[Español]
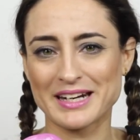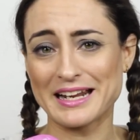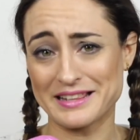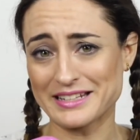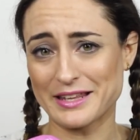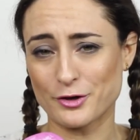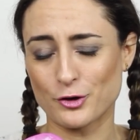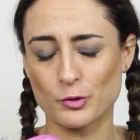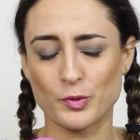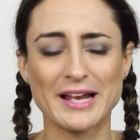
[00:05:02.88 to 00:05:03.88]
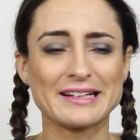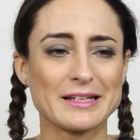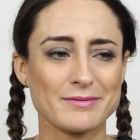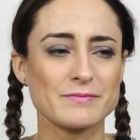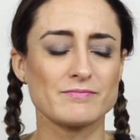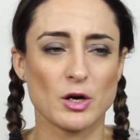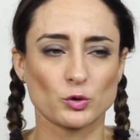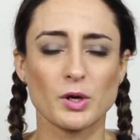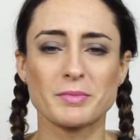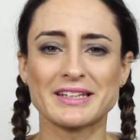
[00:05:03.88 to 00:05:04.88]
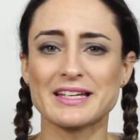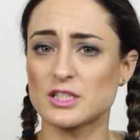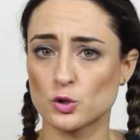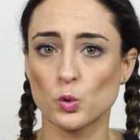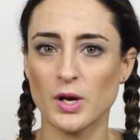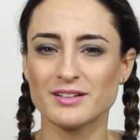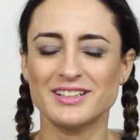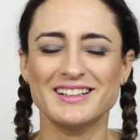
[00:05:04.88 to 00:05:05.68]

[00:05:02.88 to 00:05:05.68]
ver la hidratación corporal, que actualmente es nula.